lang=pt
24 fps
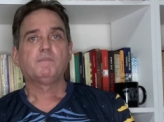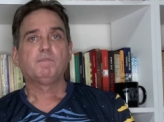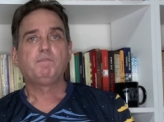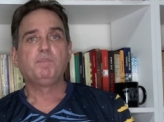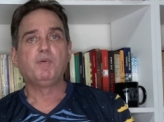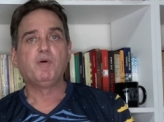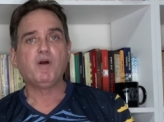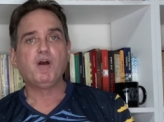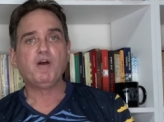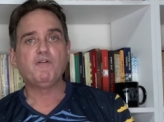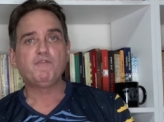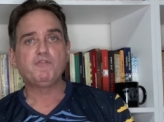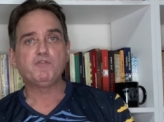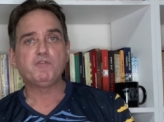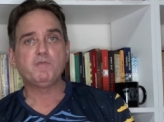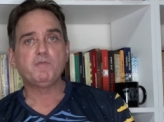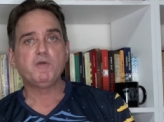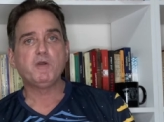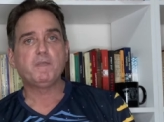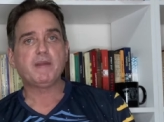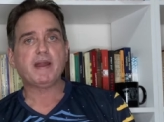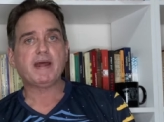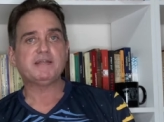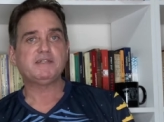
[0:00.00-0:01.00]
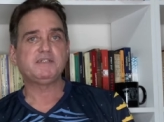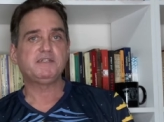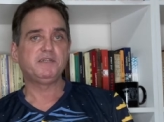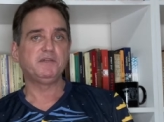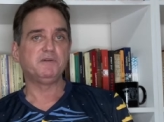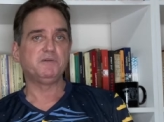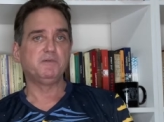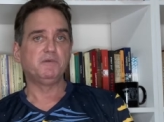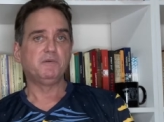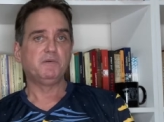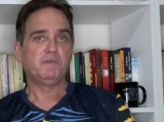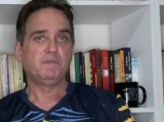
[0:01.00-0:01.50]
povo do meu
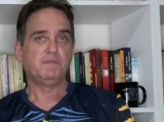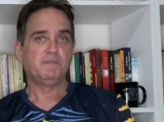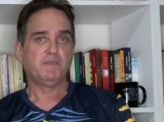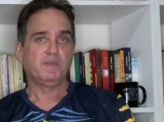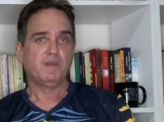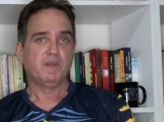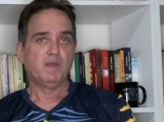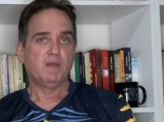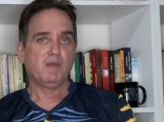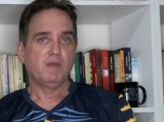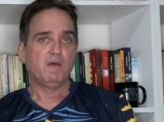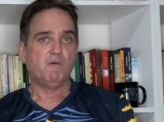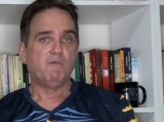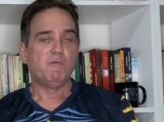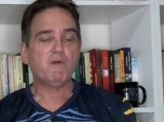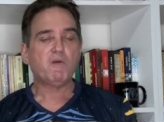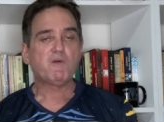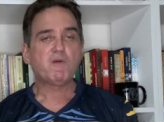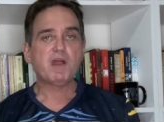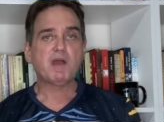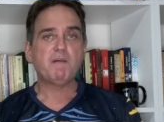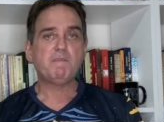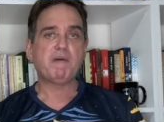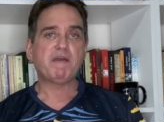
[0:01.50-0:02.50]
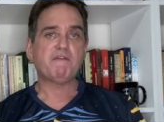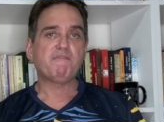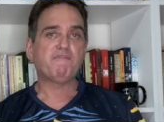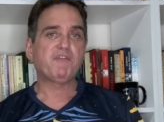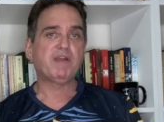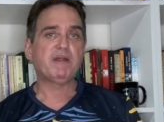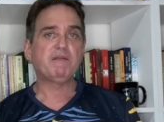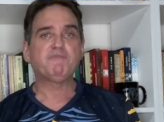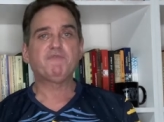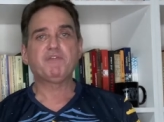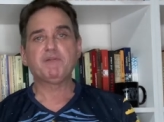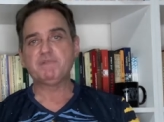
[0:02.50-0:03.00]
Brasil. Welcome, my
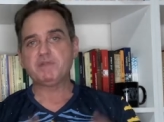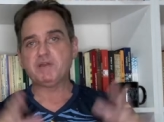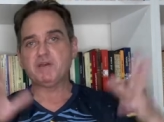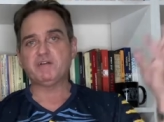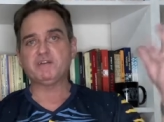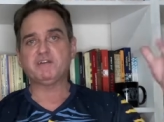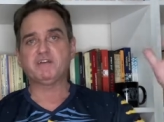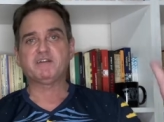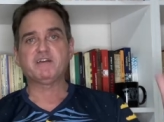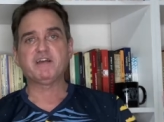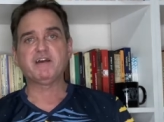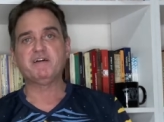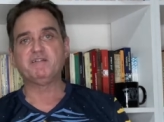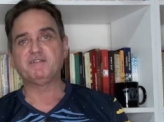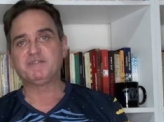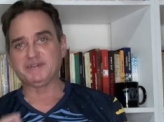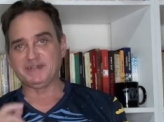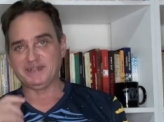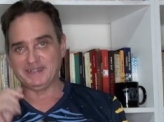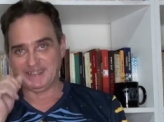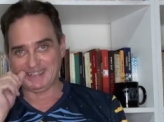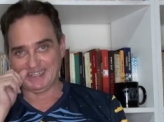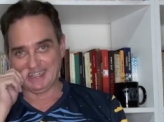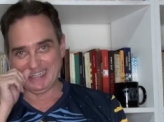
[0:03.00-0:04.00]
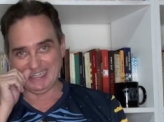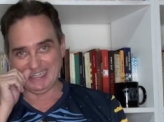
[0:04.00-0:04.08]
friend from the other countries.